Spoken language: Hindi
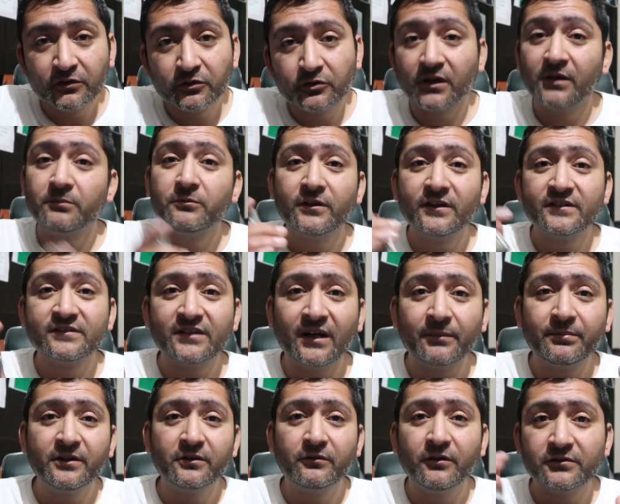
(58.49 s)
तो अलहमदिल्ला
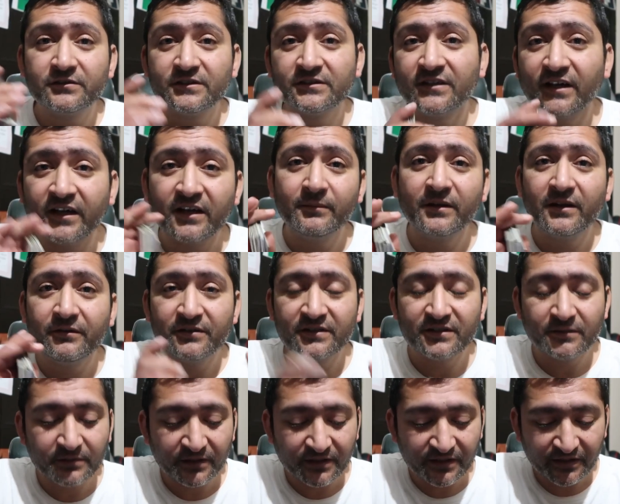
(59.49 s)
आपकी दुआओं से सारे मेरे
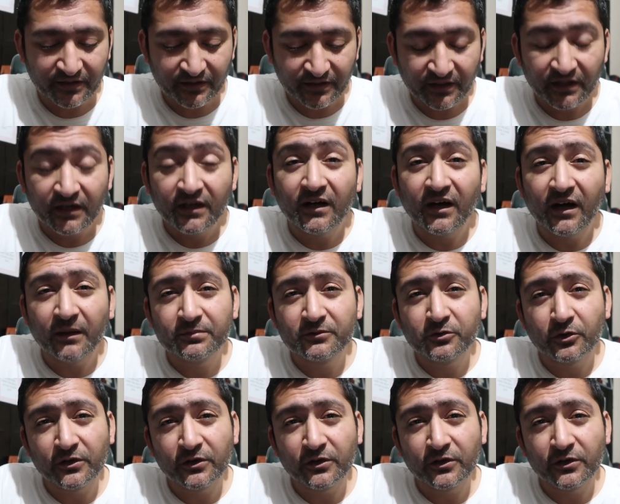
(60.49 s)
वीज़े बिक गए अब